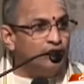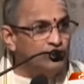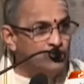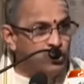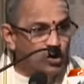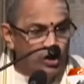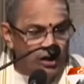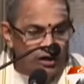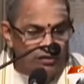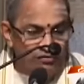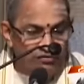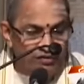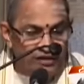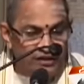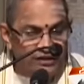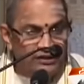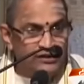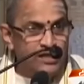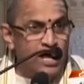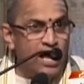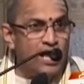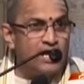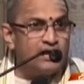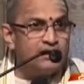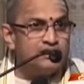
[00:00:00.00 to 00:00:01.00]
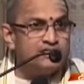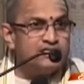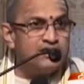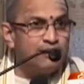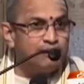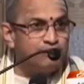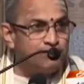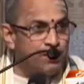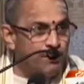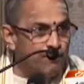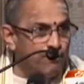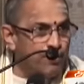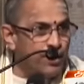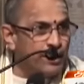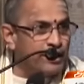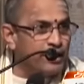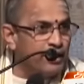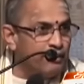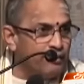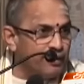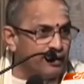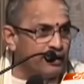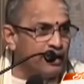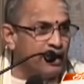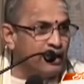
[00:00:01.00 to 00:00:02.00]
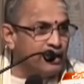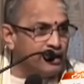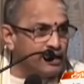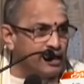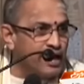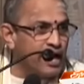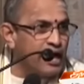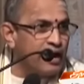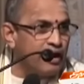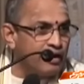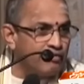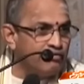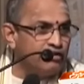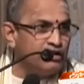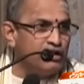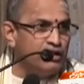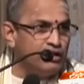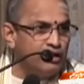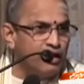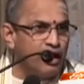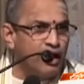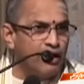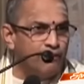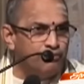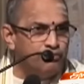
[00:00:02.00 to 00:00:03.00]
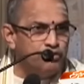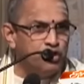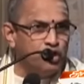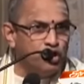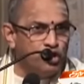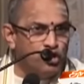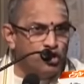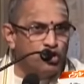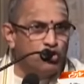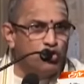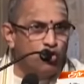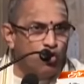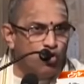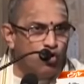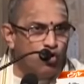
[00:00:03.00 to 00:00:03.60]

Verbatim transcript: అందుకని వింద శబ్దం పక్కన పడ్డానికి కారణం అది అందుకని